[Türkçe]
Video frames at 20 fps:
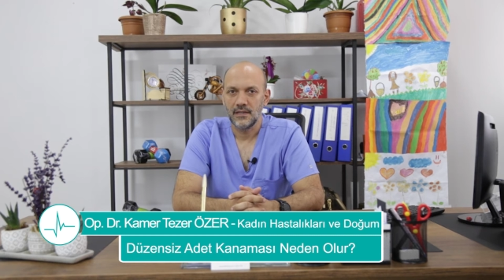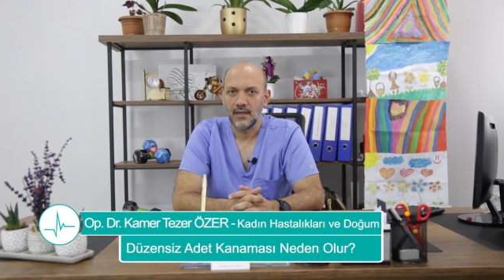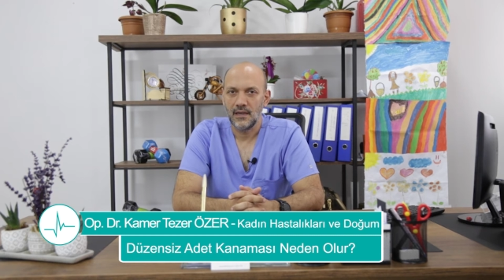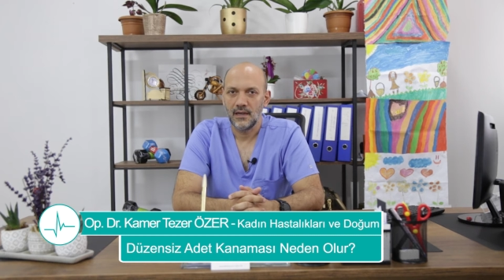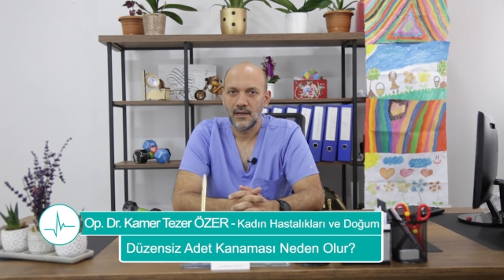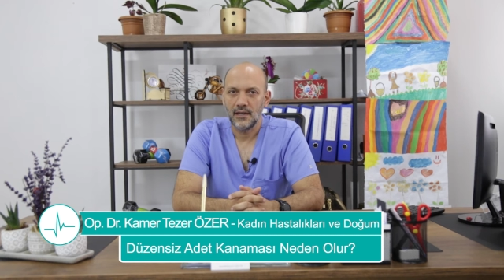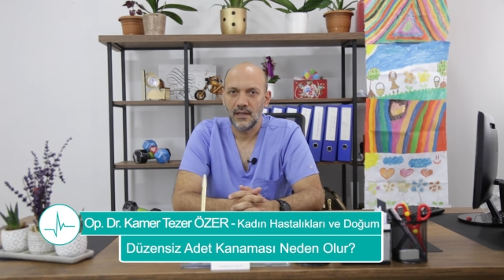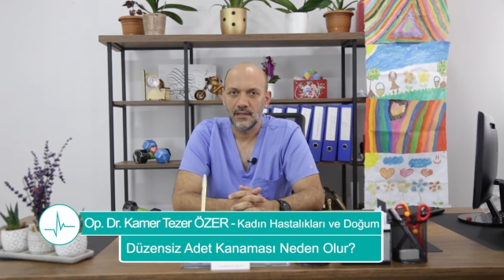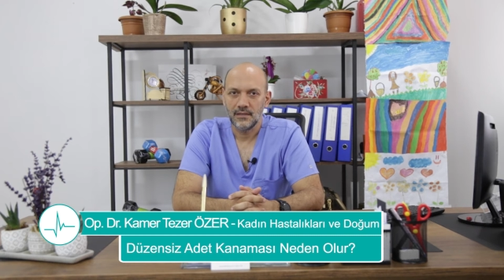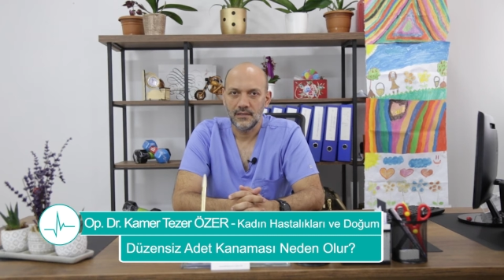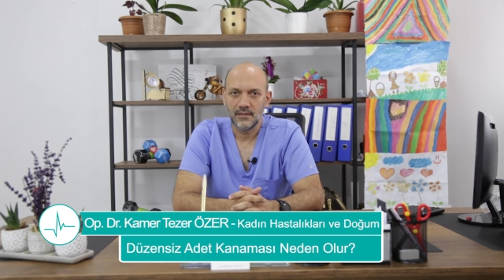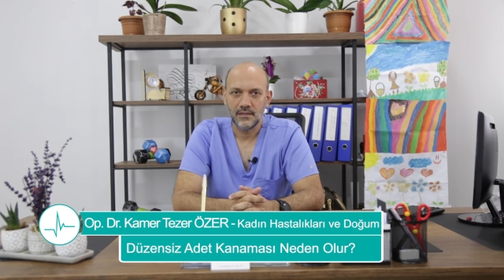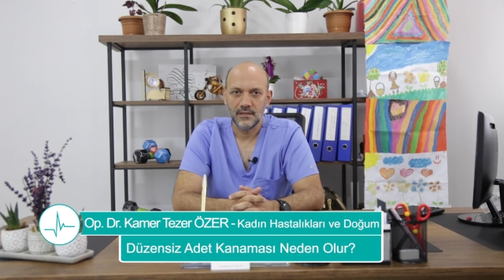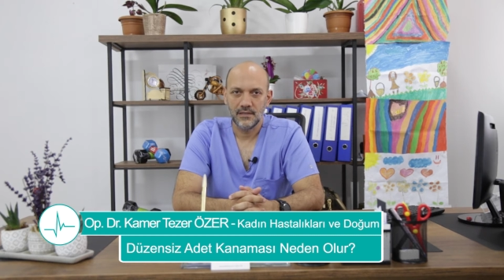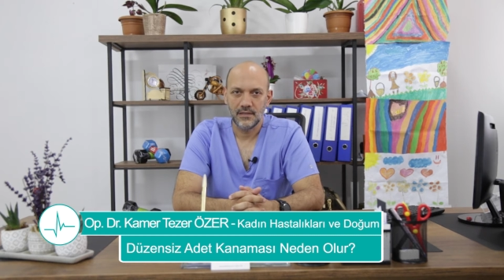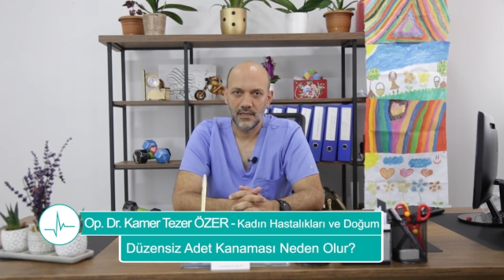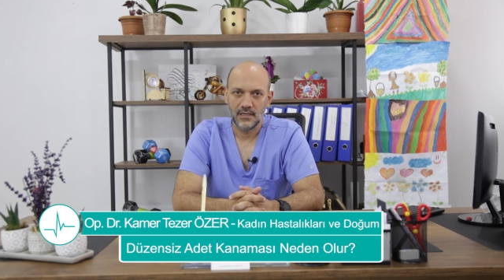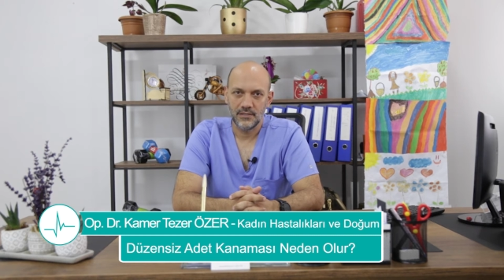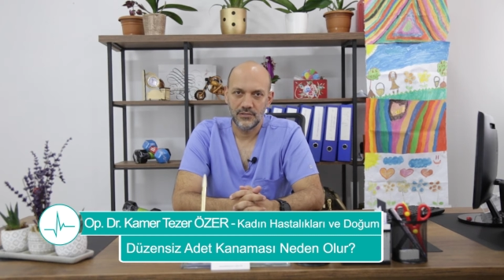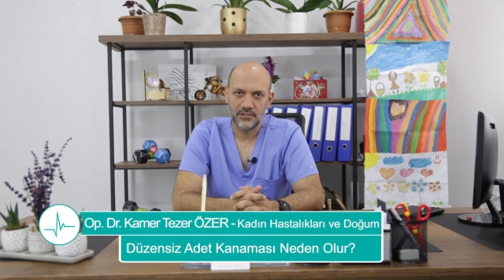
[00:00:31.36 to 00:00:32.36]

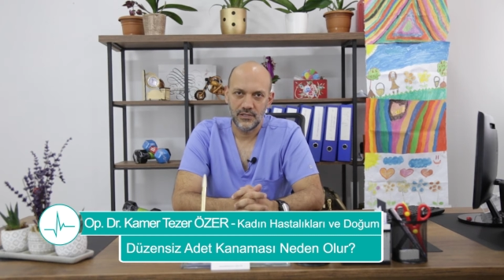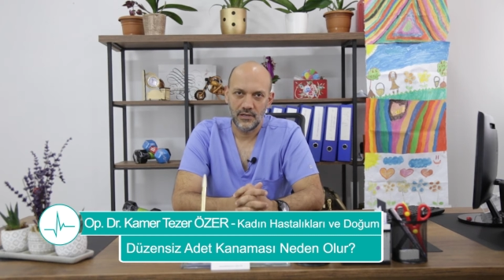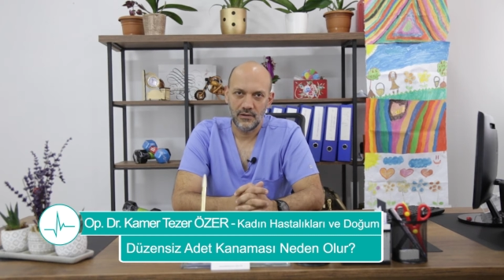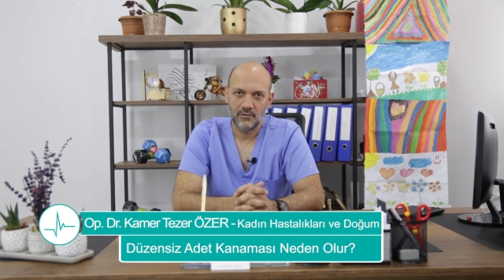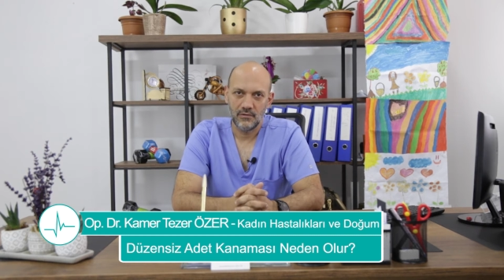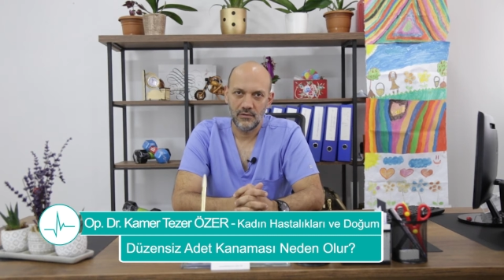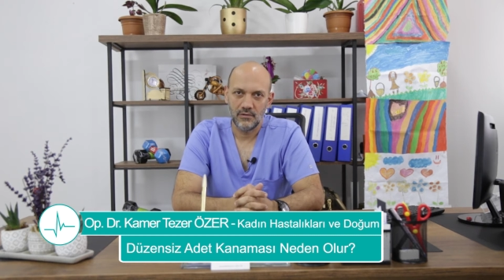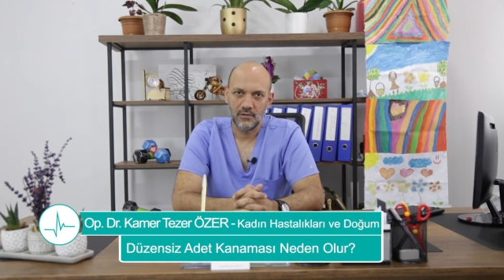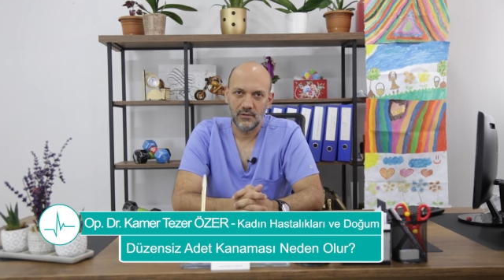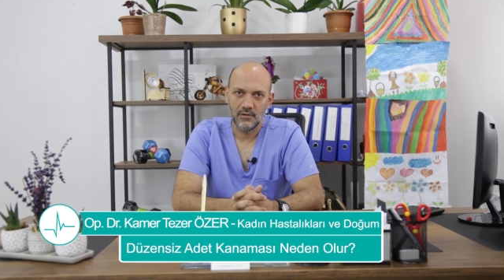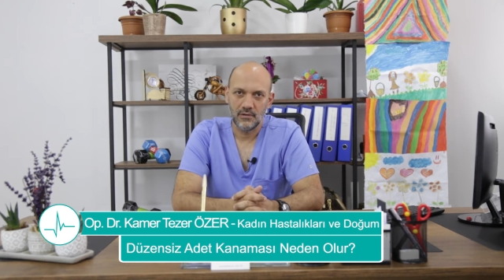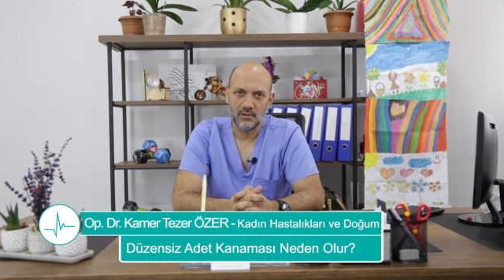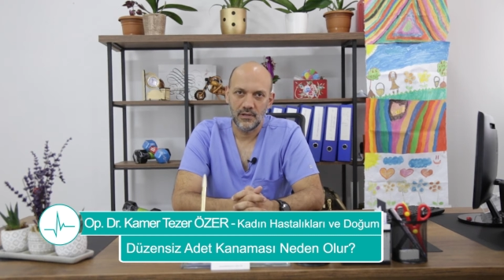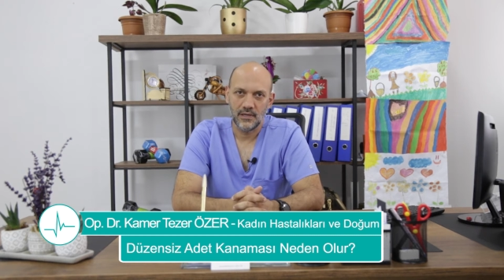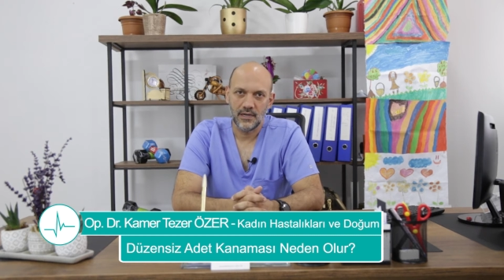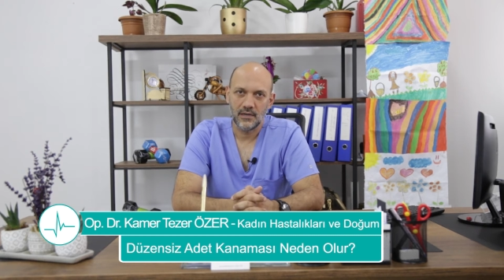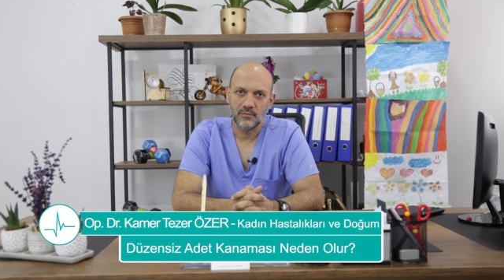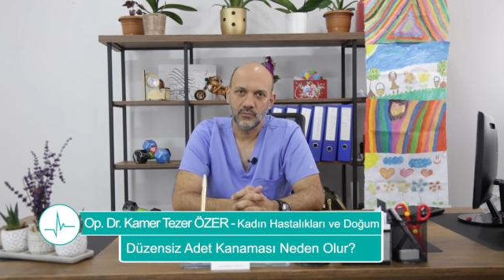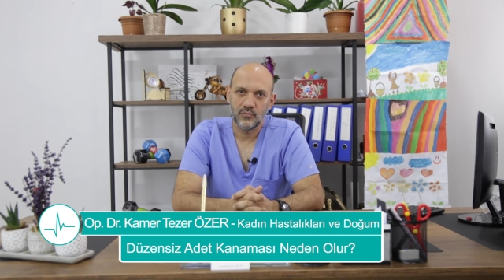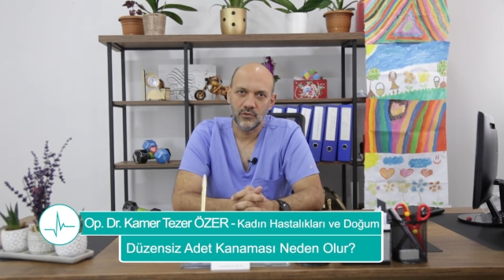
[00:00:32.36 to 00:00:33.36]
Değerlendirirken jinekolog
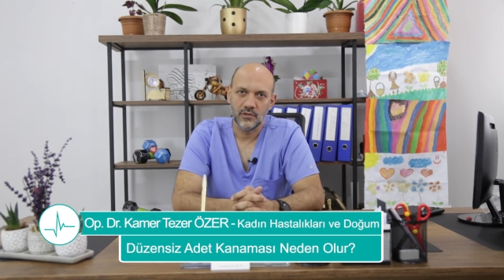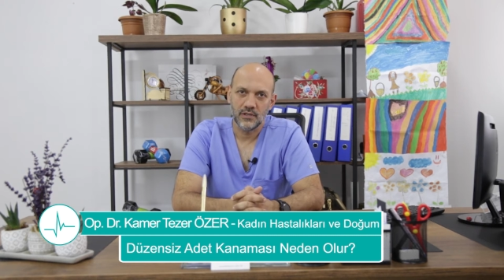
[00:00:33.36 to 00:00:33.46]
olarak